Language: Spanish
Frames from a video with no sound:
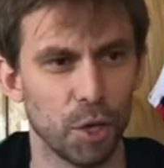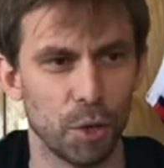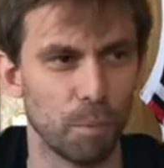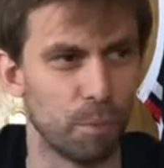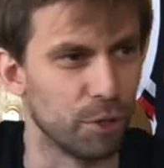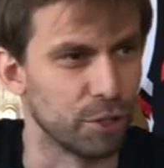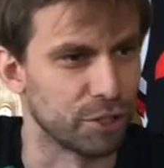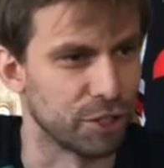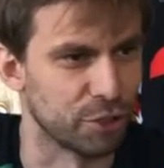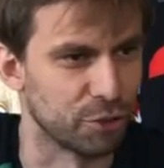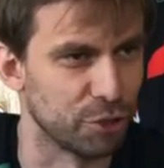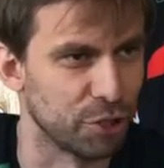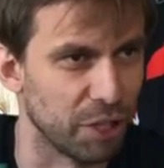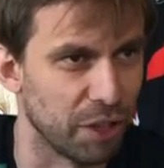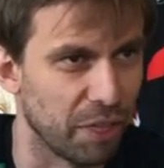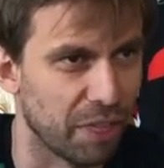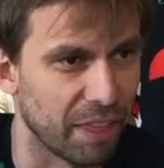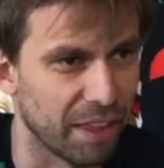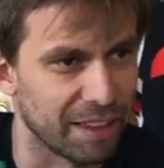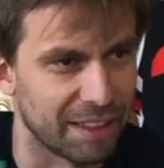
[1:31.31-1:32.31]
Pues te soy,
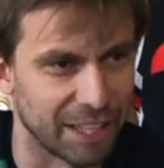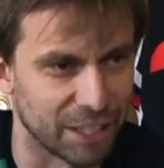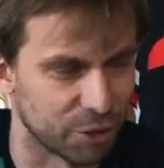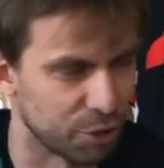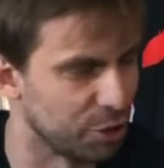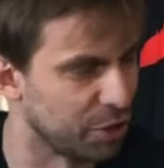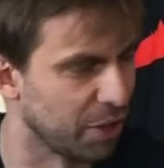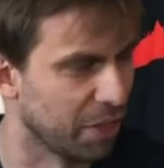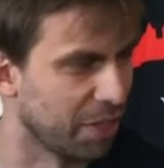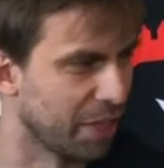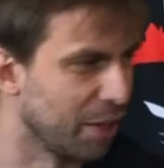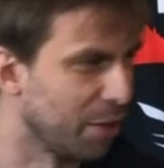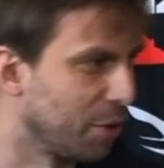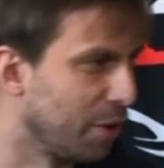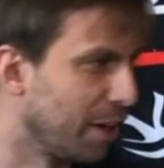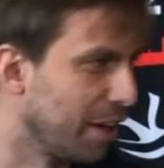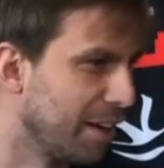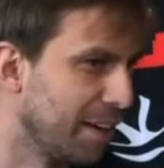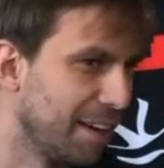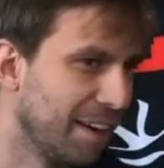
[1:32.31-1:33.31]
sincero,
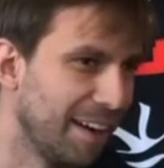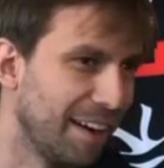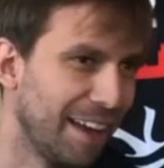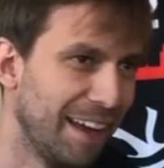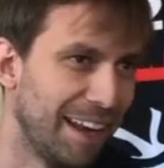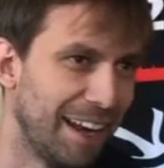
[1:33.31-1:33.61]
en,